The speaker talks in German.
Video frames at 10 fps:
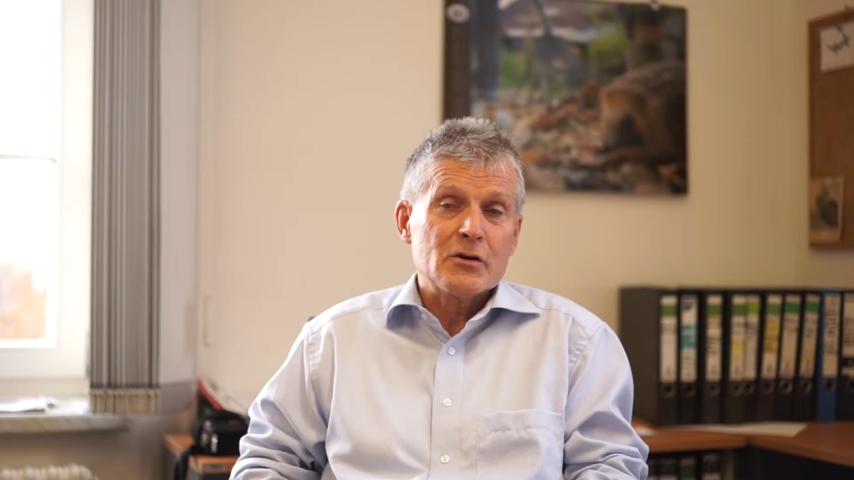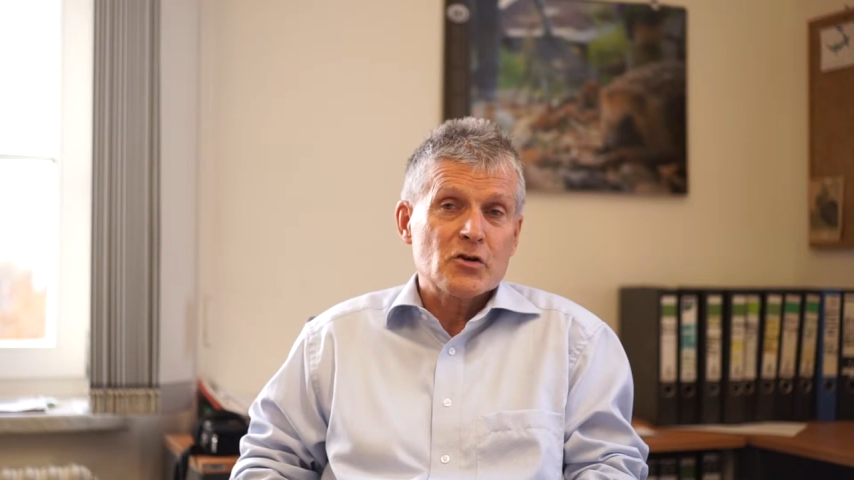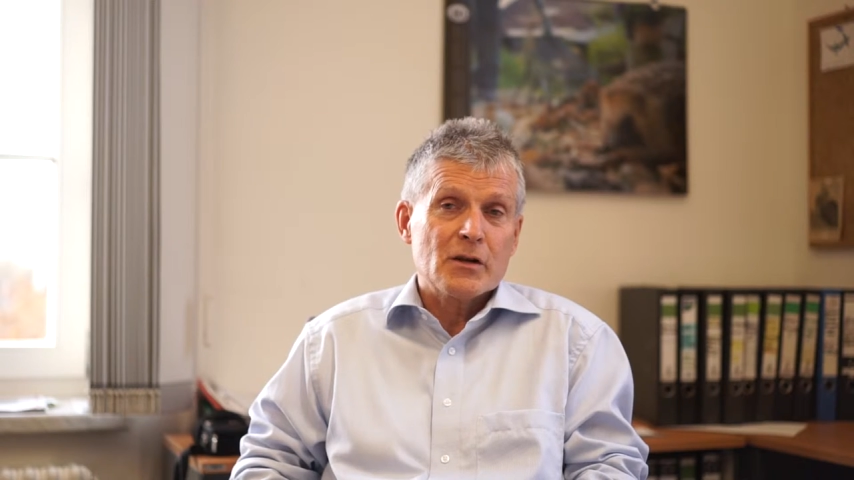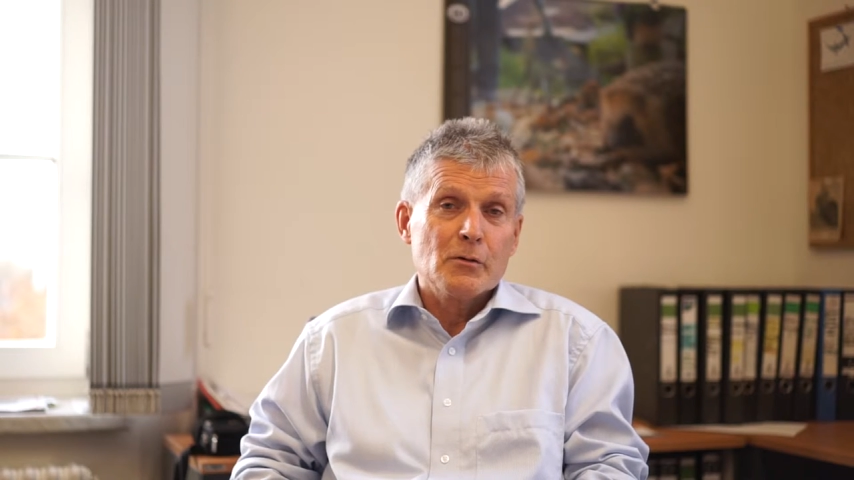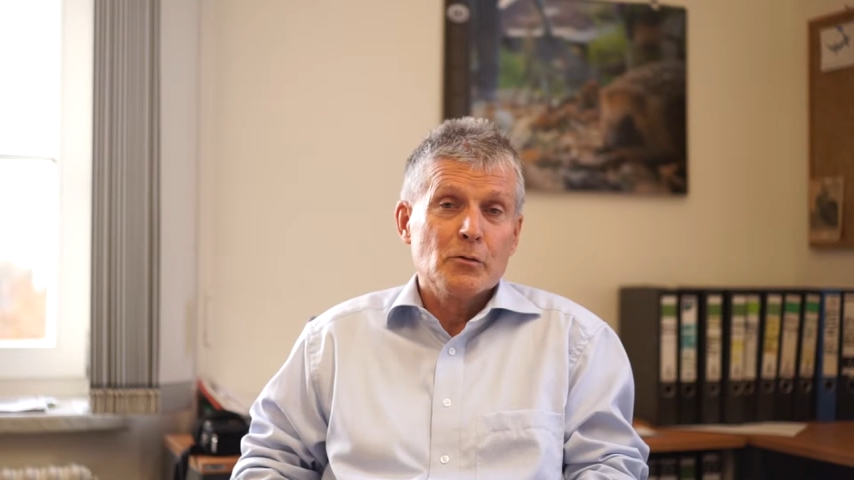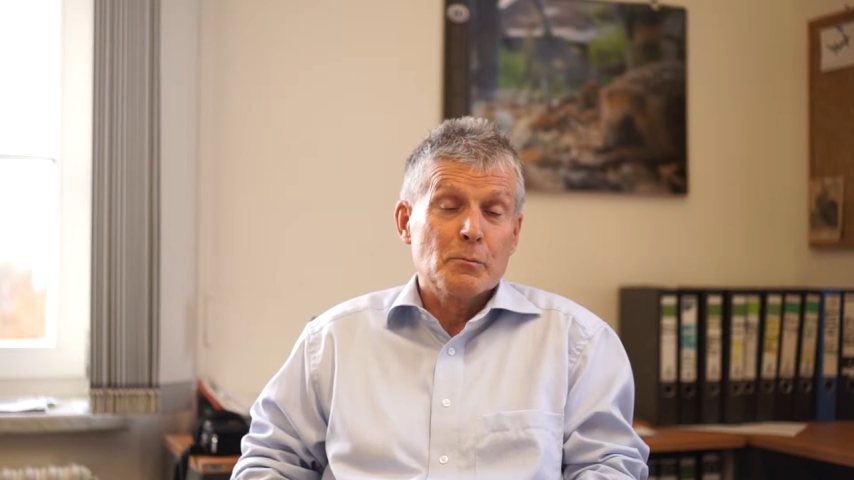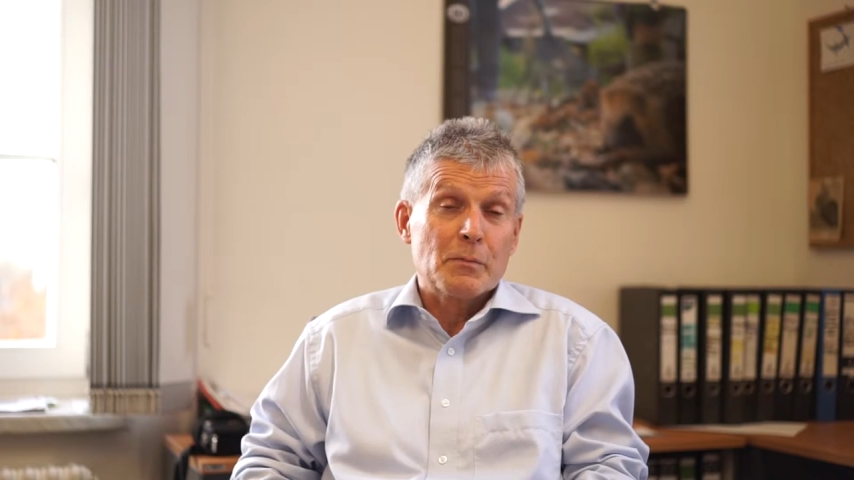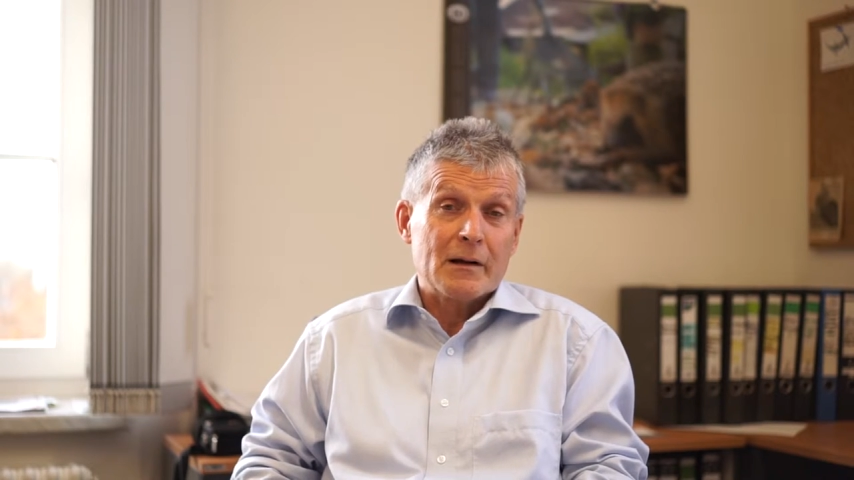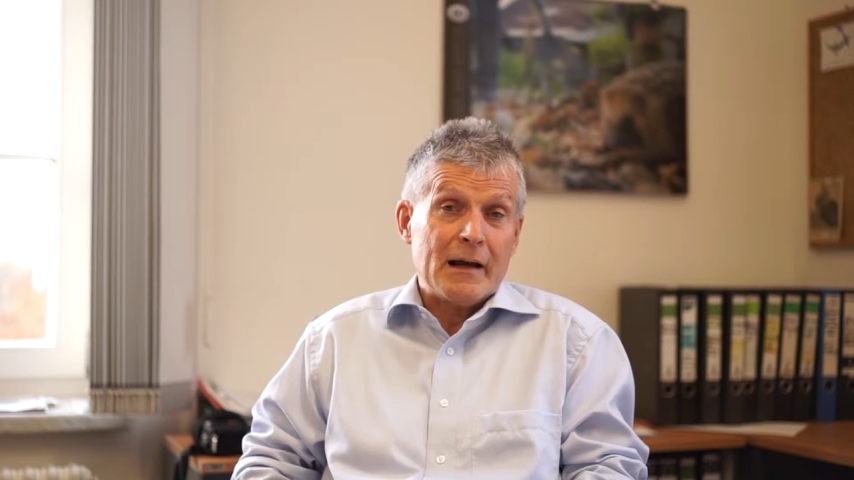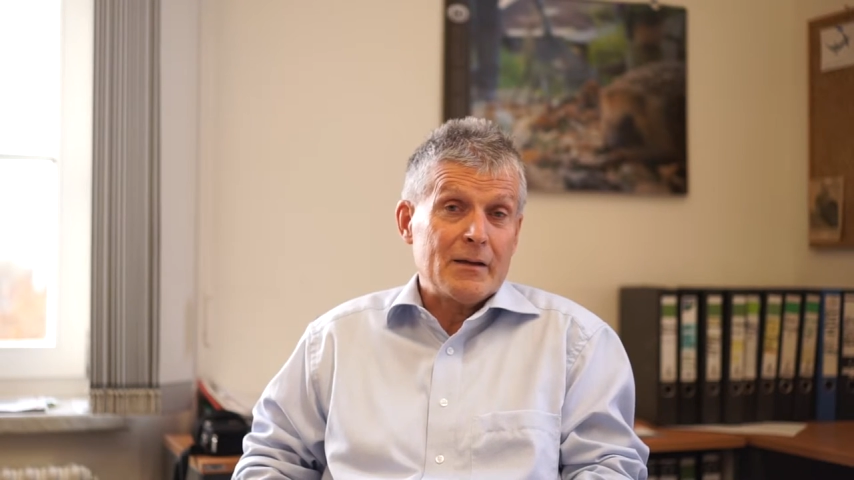Entstehung
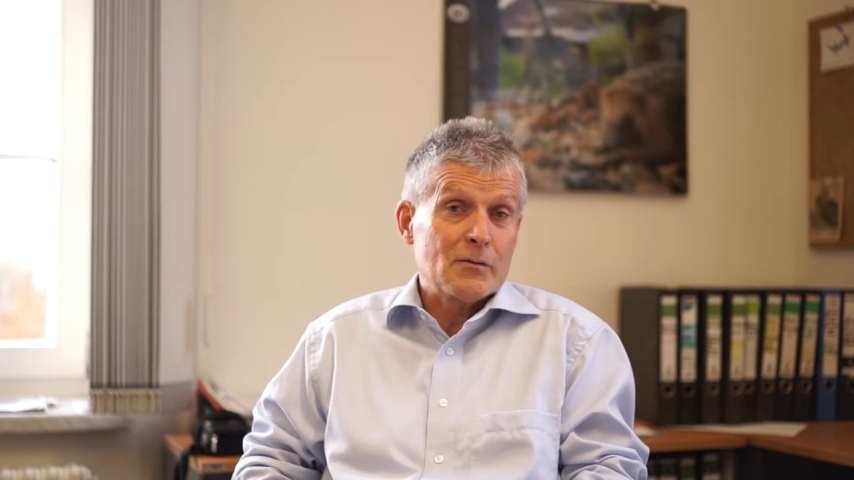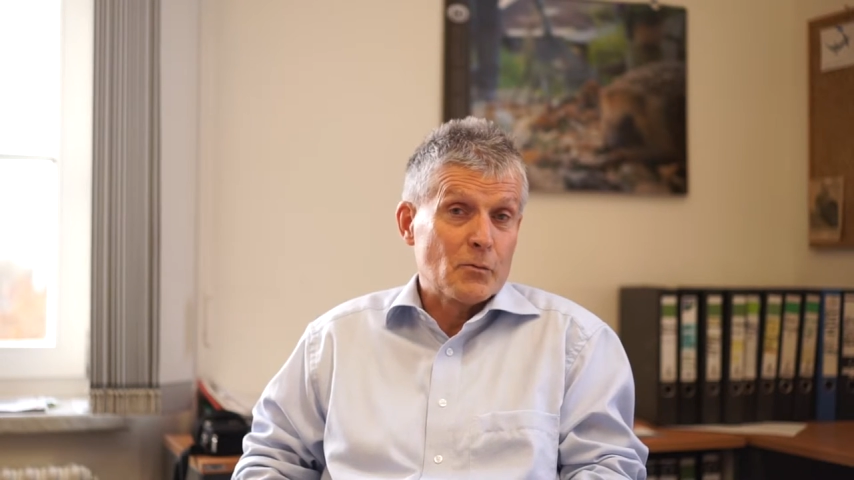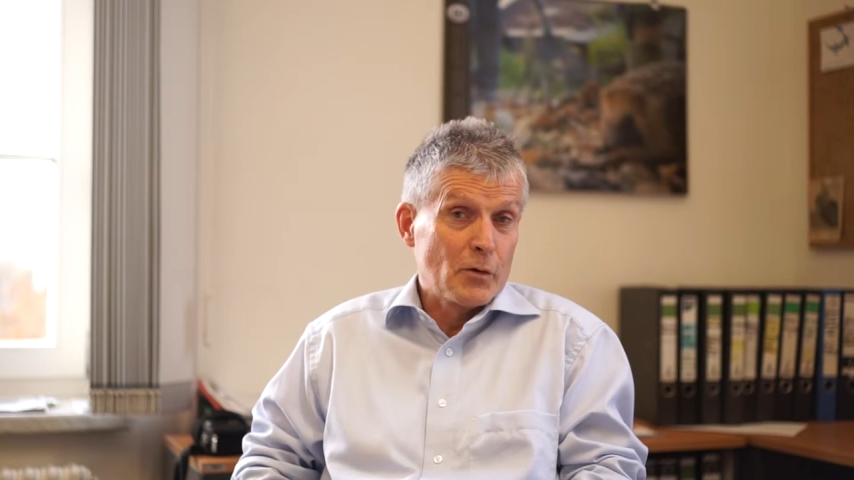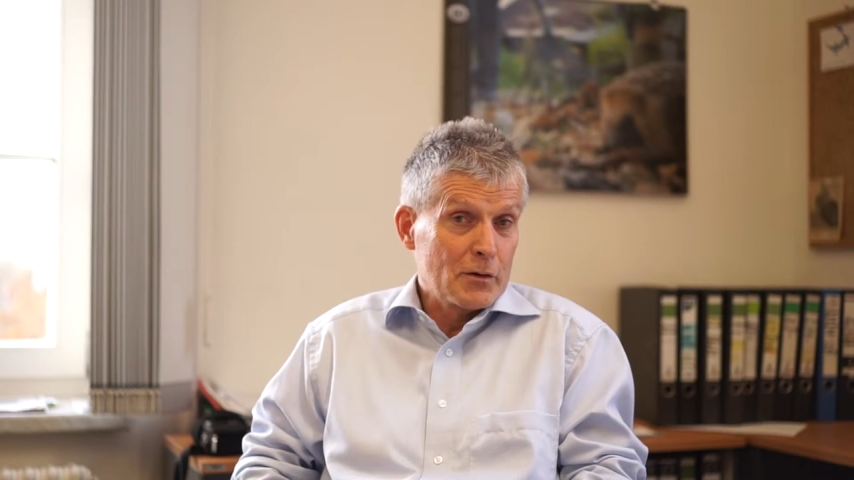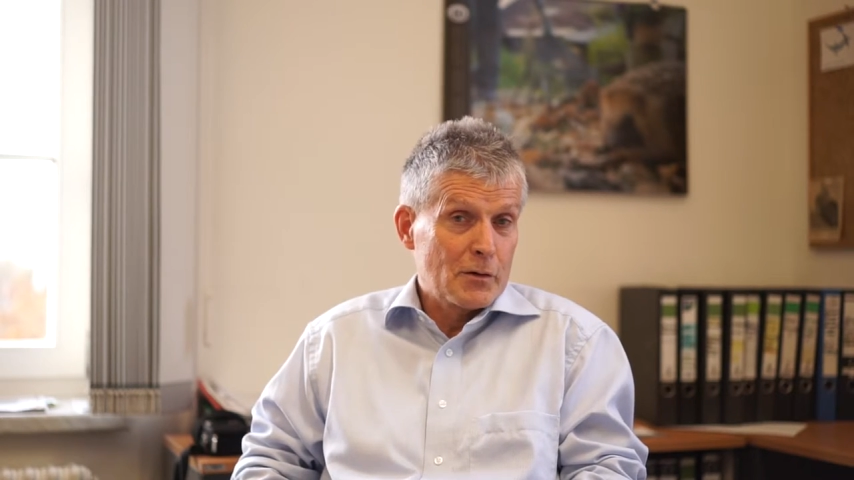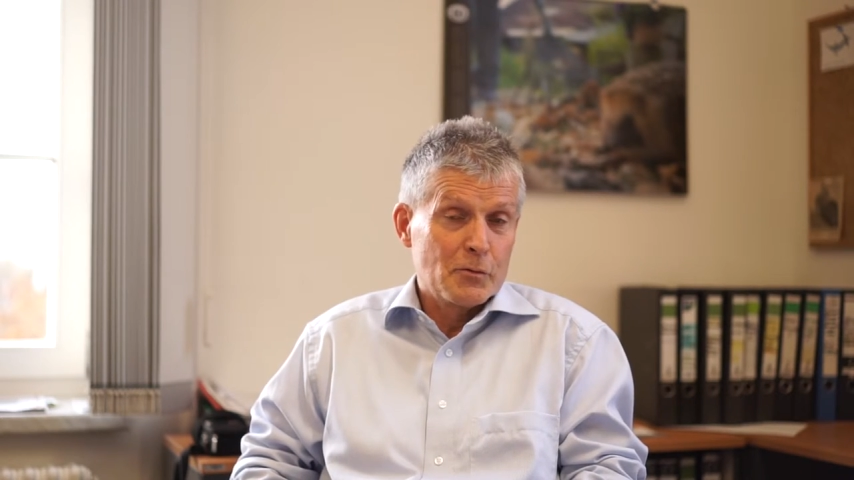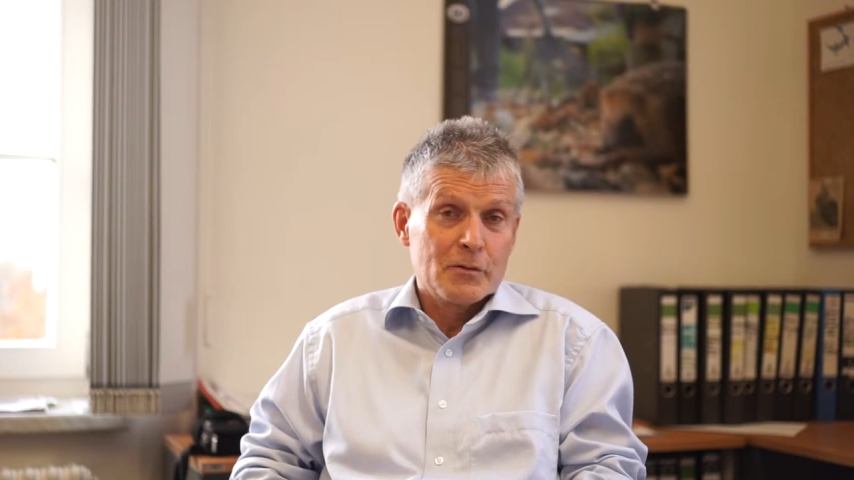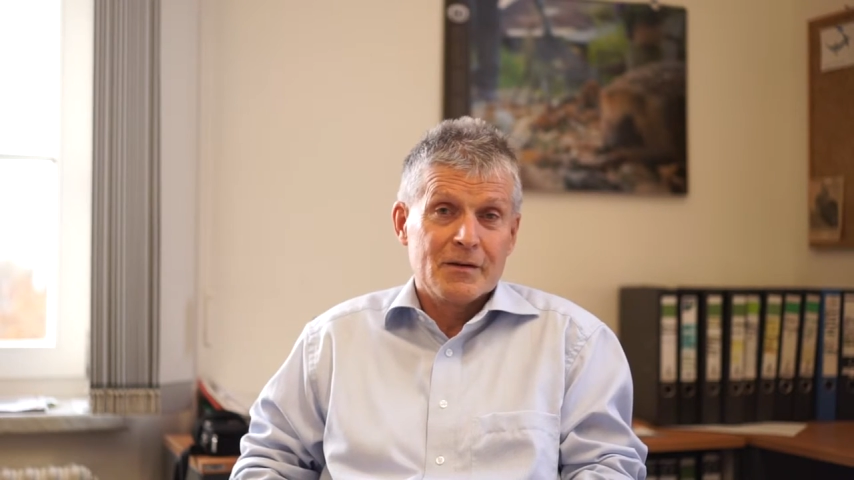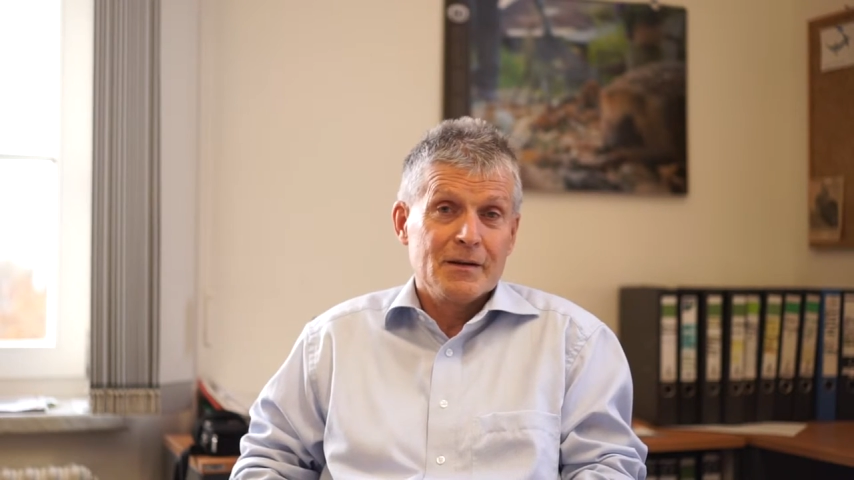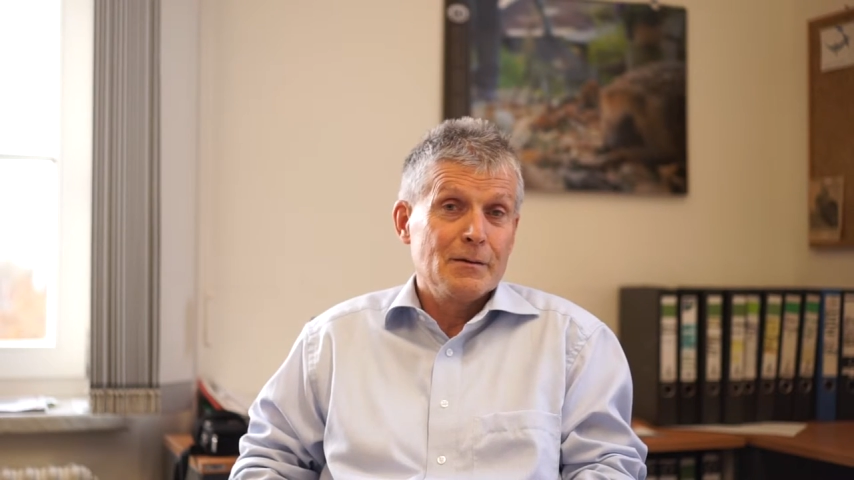begleiten wird
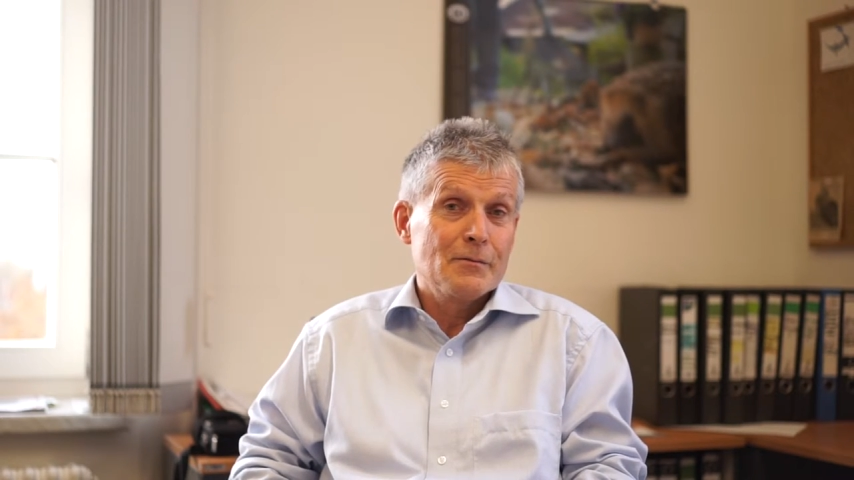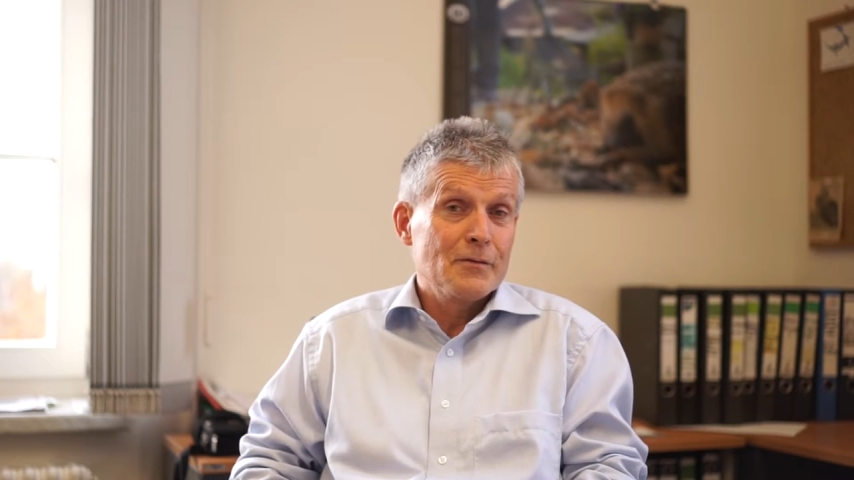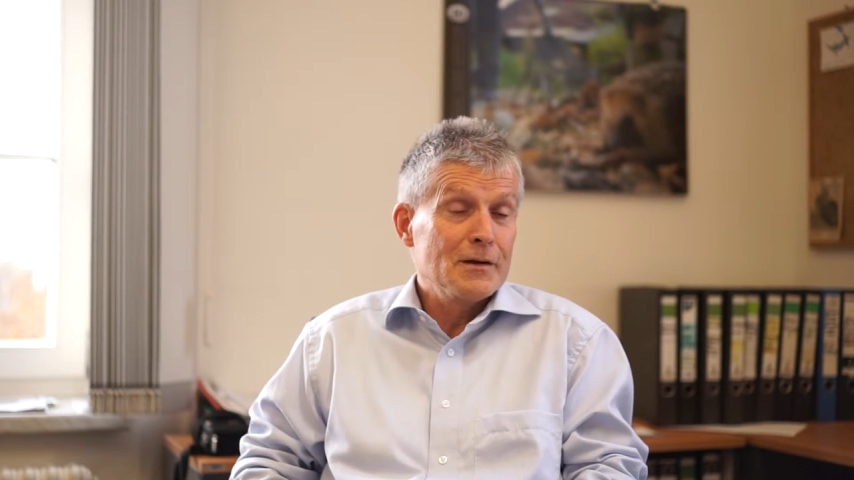und Sie,